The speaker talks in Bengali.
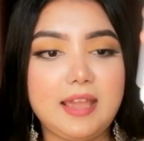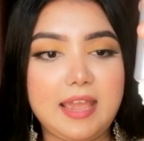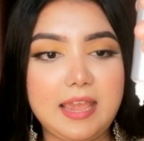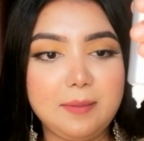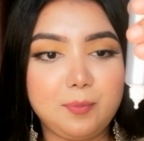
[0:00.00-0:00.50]

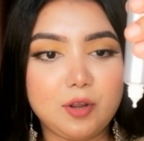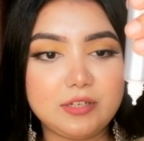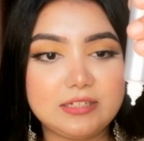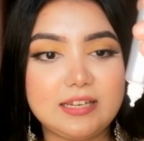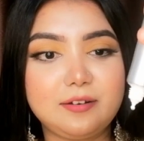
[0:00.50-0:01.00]
এই
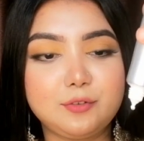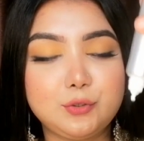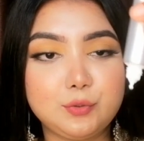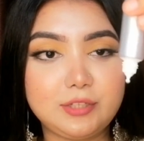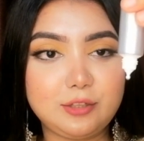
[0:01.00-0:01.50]
প্রোডাক্টের
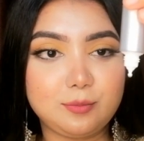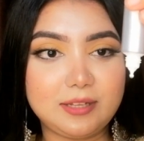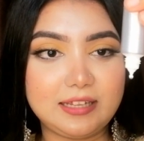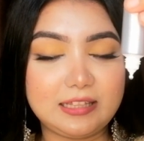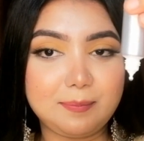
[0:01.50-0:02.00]
শুরুতেই তোমরা
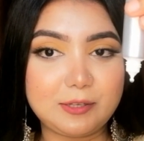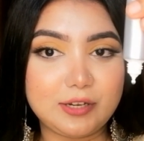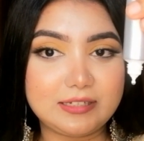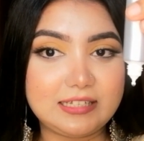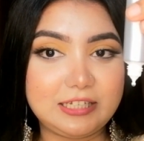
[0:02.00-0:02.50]
দেখতে পাচ্ছ
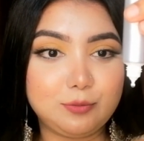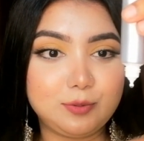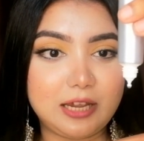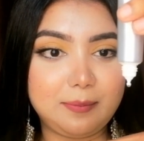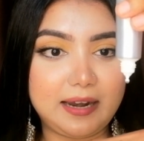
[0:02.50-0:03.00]
একটা টিউব
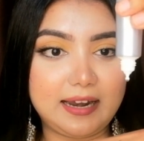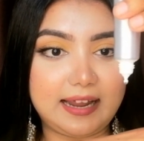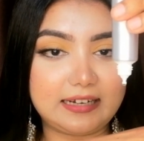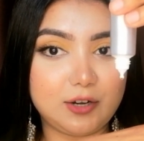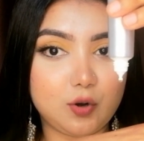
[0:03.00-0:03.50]
টাইপের অ্যান্ড
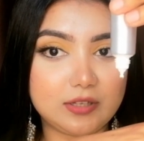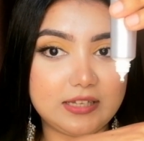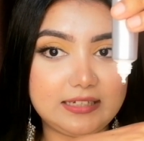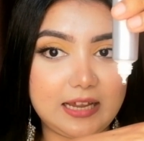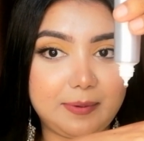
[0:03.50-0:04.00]
একটা নজল
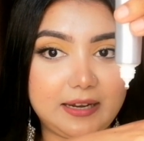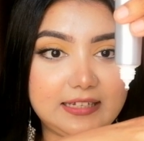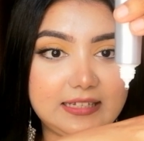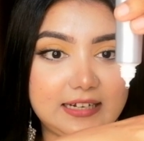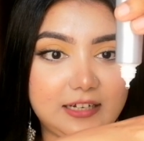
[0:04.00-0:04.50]
টাইপের আছে
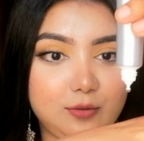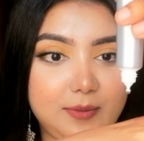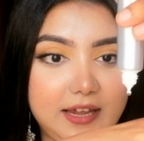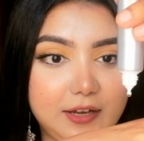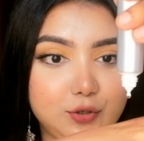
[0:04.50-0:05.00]
যেটা তুমি
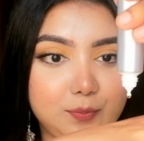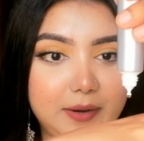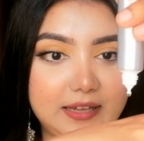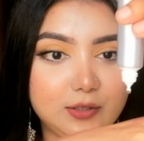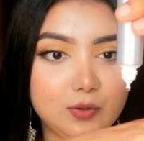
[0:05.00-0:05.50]
একটু
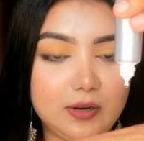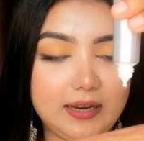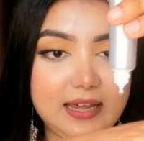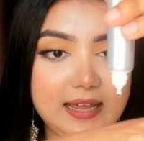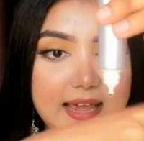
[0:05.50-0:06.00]
প্রেস করলে
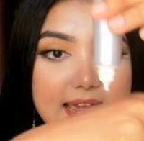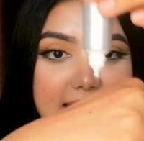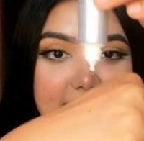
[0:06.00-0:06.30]
এখানে